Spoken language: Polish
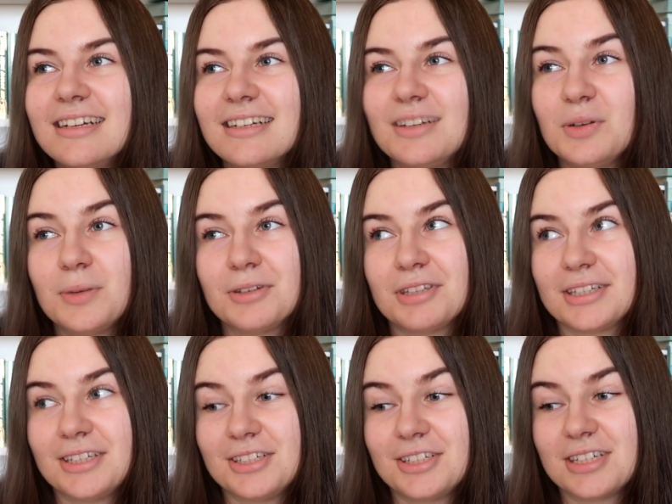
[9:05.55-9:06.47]
e, lubię o
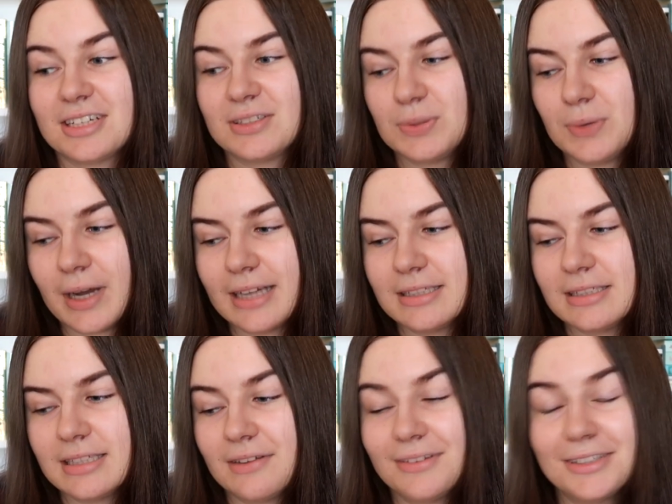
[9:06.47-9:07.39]
takich rzeczach
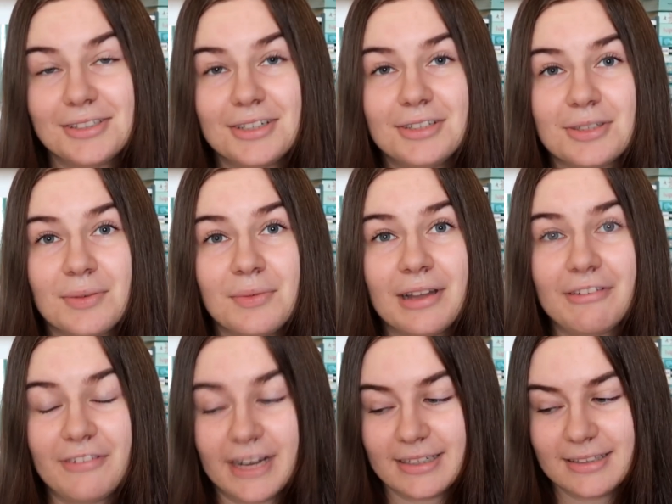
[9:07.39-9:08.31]
słuchać, nawet jeżeli są
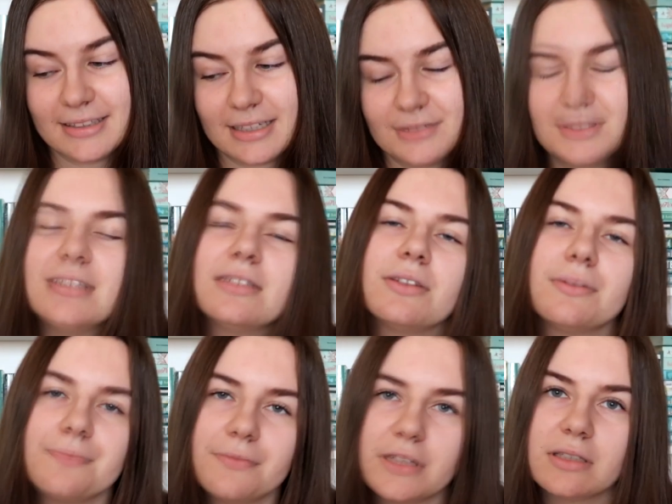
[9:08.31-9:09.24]
na faktach, w sensie no
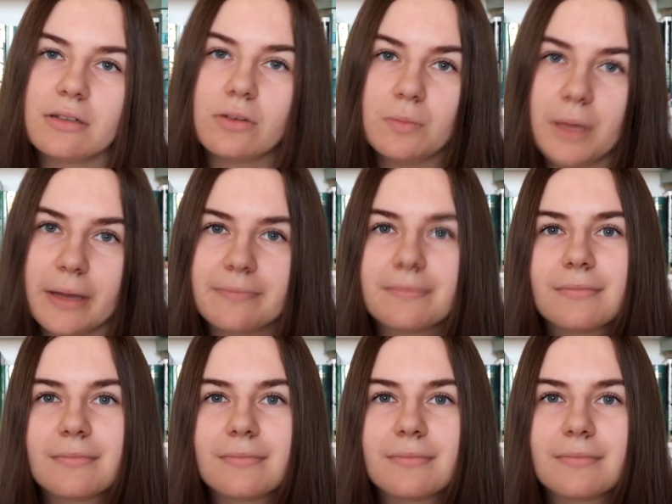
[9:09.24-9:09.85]
wiecie, lubię.